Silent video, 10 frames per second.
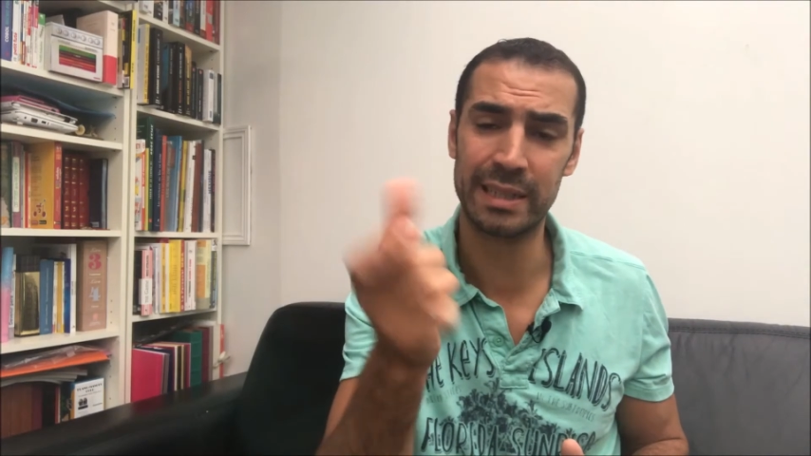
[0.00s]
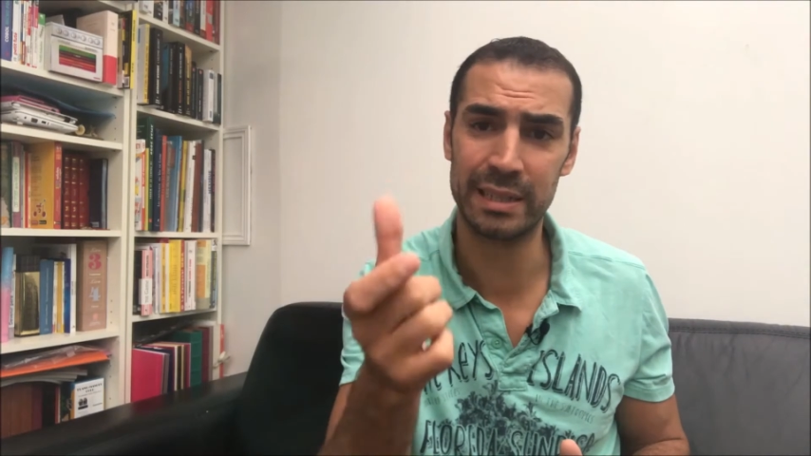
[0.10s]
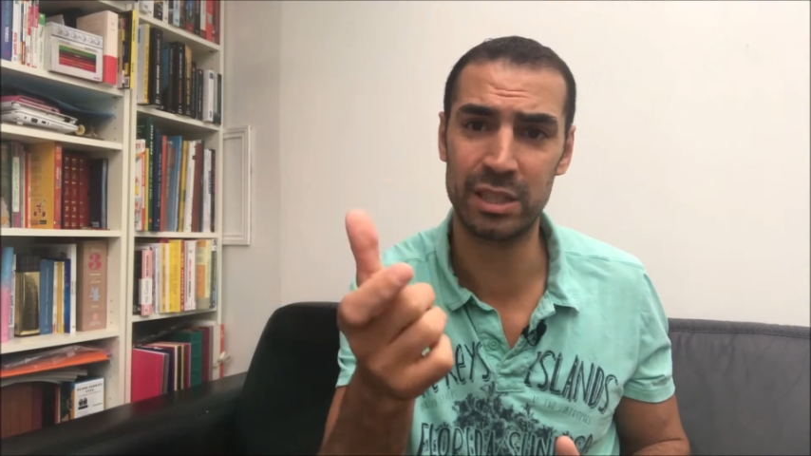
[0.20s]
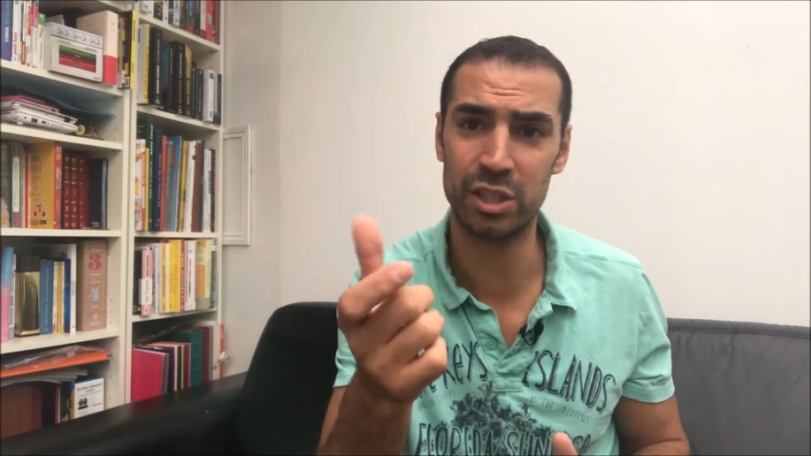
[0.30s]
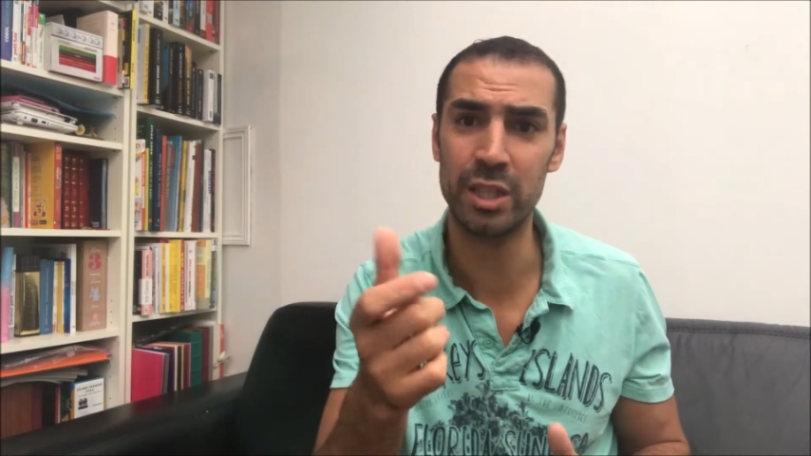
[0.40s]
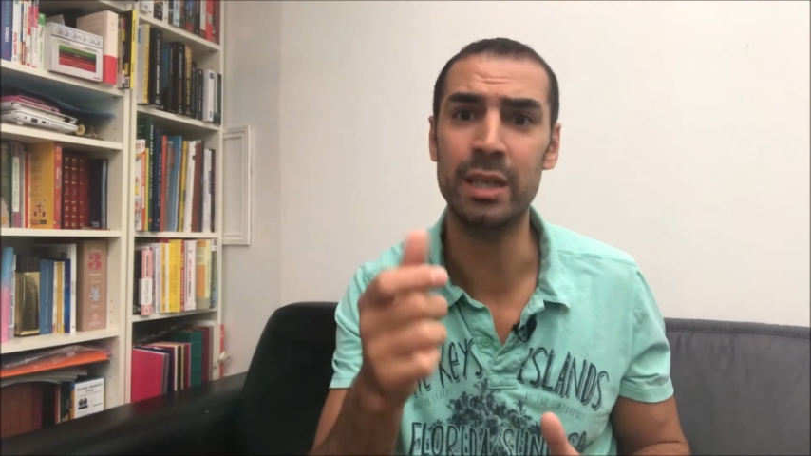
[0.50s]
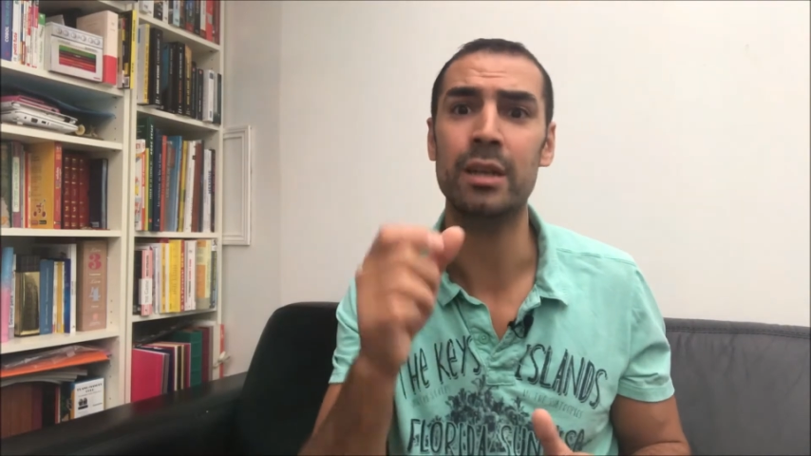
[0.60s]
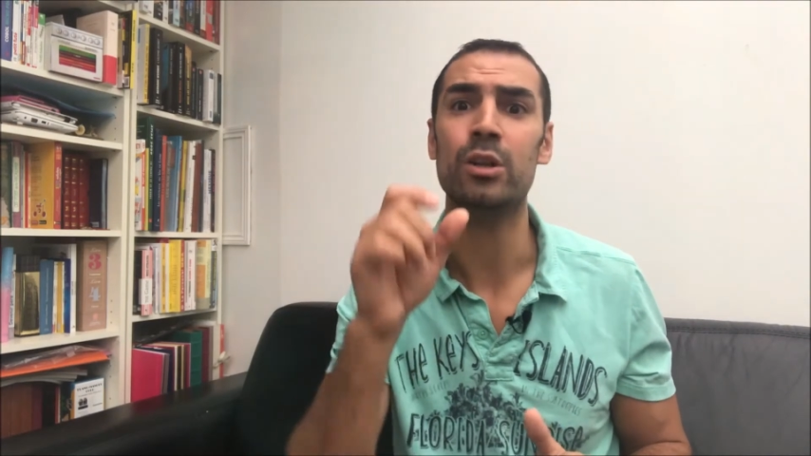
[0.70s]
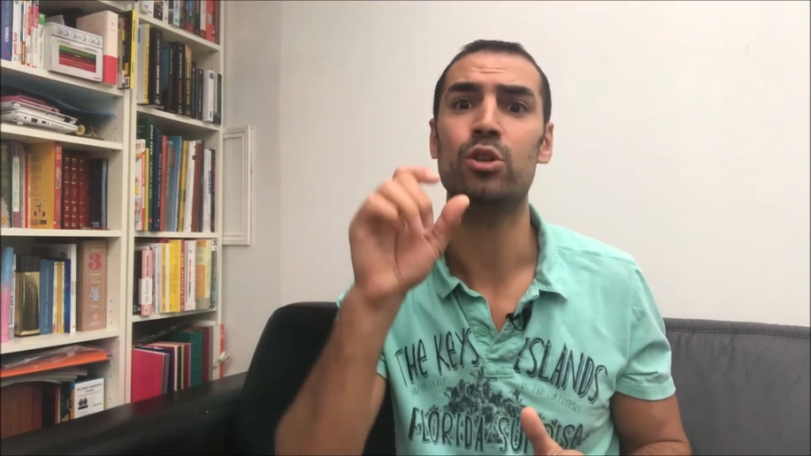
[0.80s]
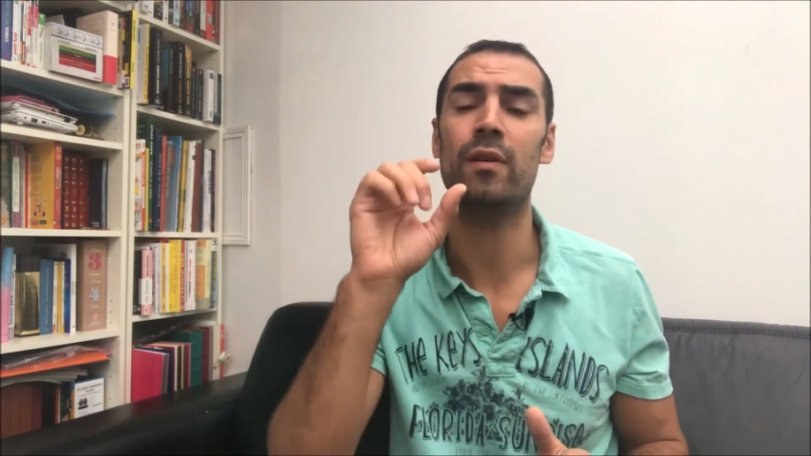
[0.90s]
stratégie,
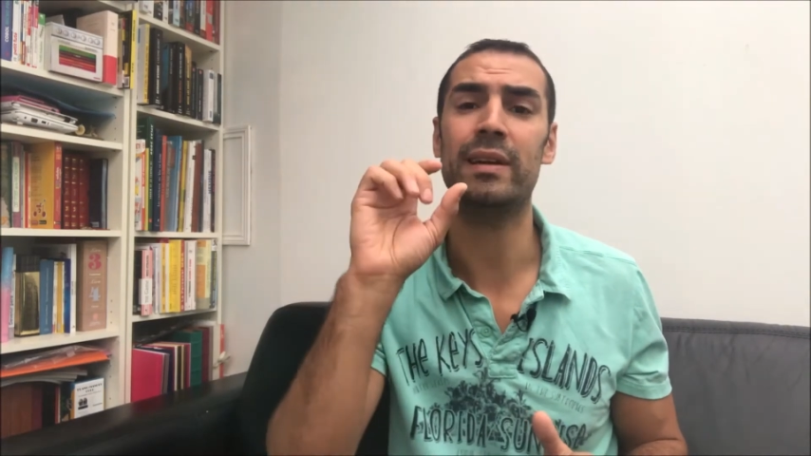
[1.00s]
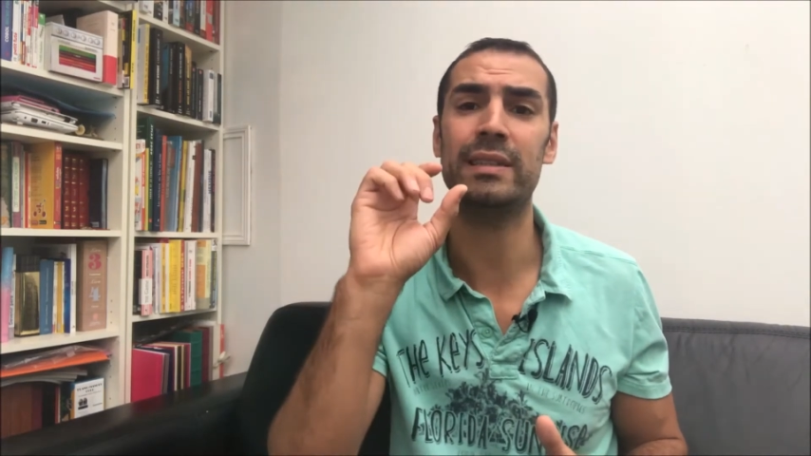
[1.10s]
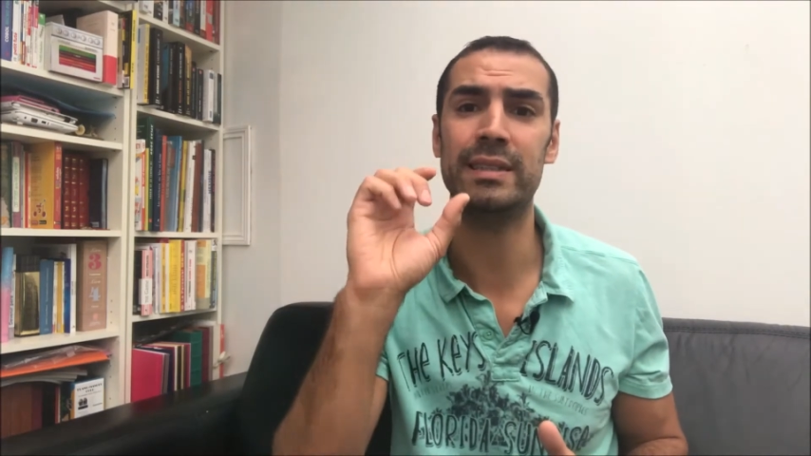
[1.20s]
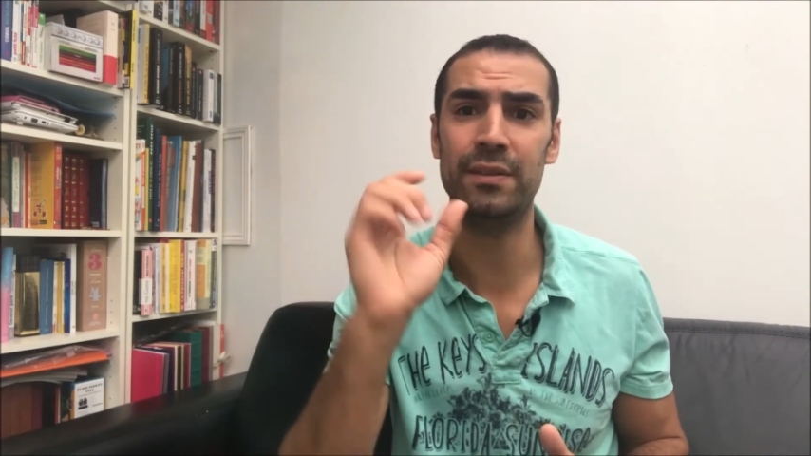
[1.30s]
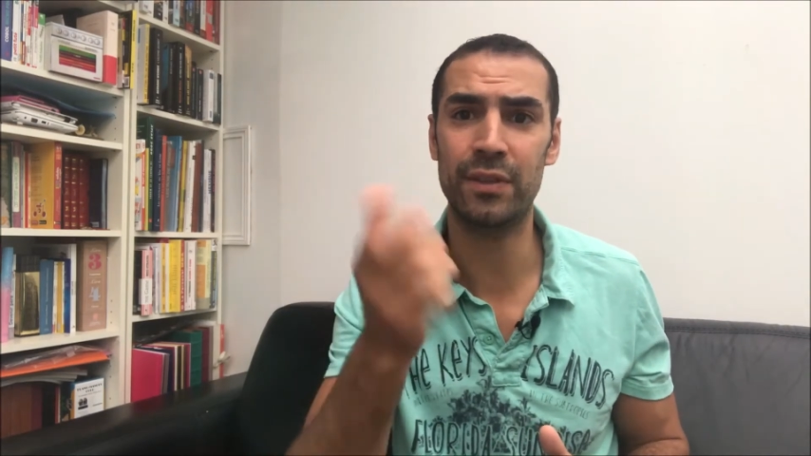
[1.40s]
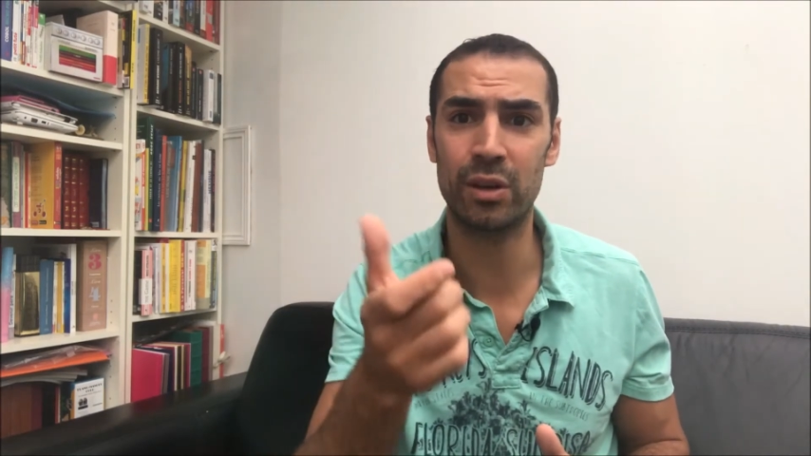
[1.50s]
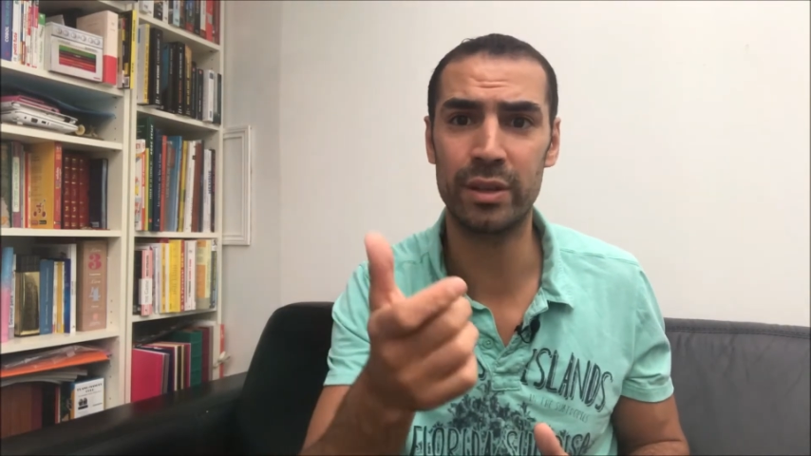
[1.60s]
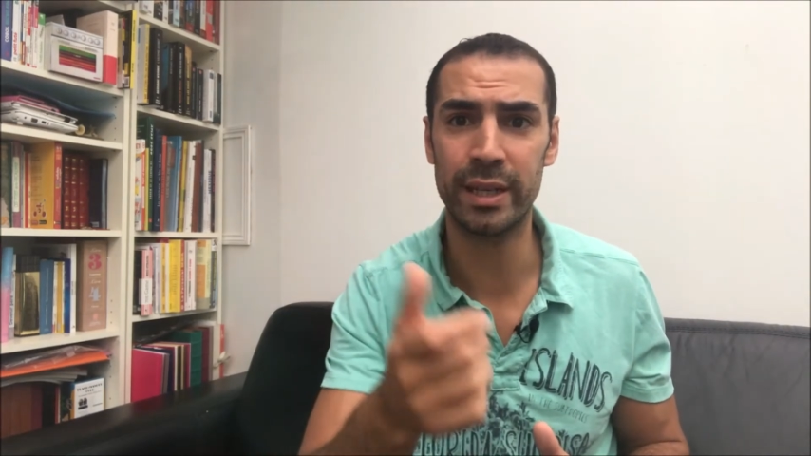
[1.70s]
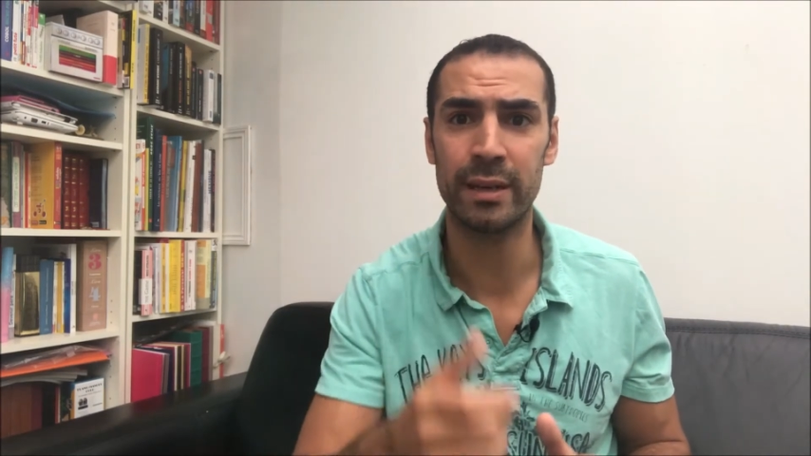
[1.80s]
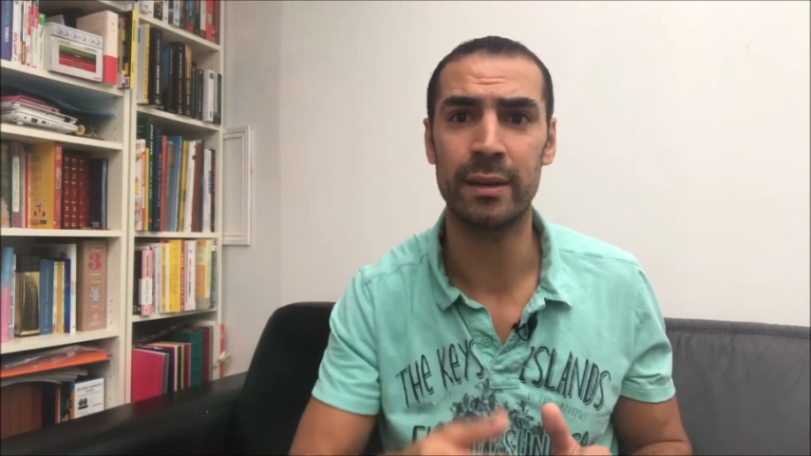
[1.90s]
tu vas avoir des
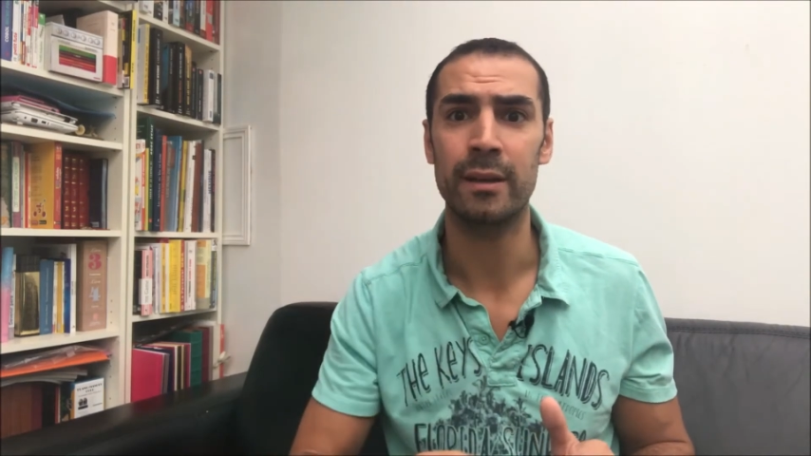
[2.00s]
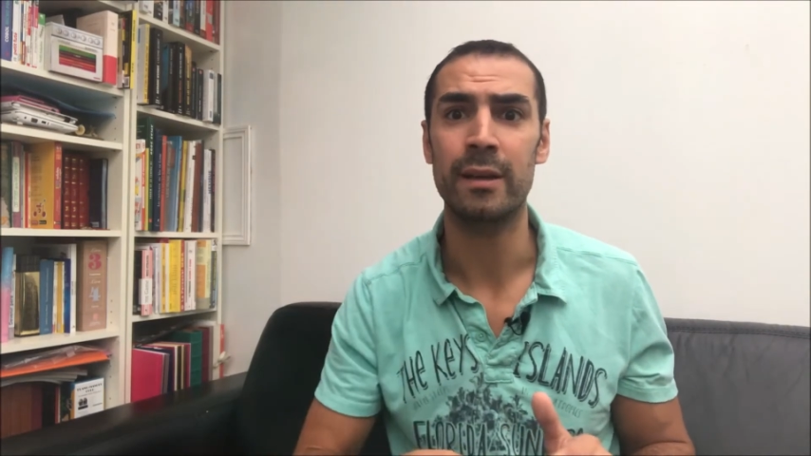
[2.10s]
difficultés.